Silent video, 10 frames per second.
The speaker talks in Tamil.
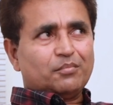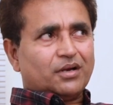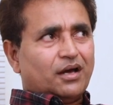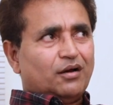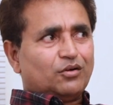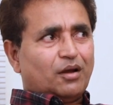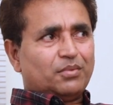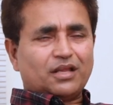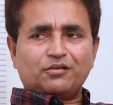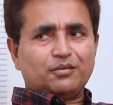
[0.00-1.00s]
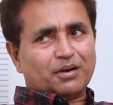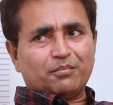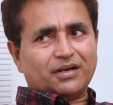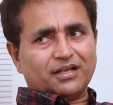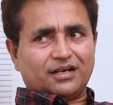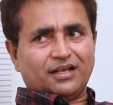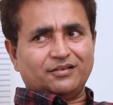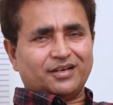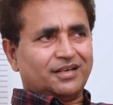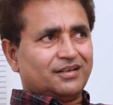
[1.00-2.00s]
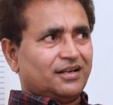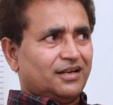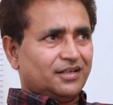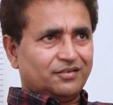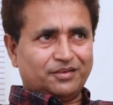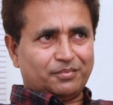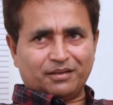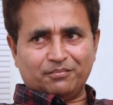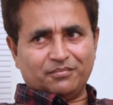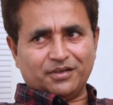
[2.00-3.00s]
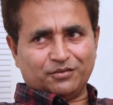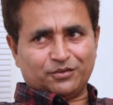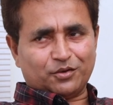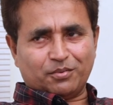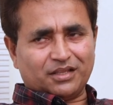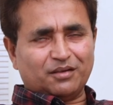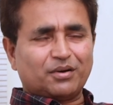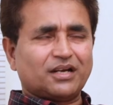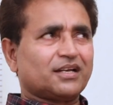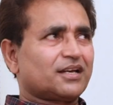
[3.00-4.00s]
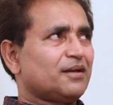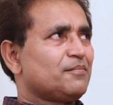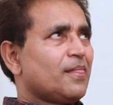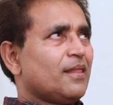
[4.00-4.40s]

இப்போ நான் ஒரு ஐம்பது அறுபது படம் பண்ணியிருக்கலாம் இது வரைக்கும் நான் இருபது படம் இருபத்தோரு படம் தான் பண்ணியிருக்கேன்